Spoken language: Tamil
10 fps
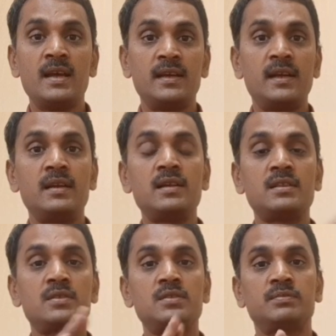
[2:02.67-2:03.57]

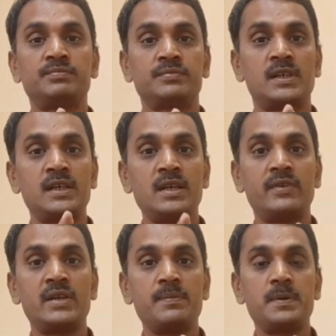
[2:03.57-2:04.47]
ரெண்டுத்துக்கும் ரெண்டு
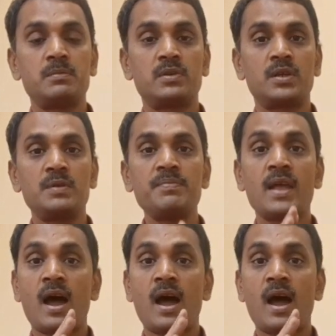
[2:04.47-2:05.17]
வரி விதிப்பு முறையும்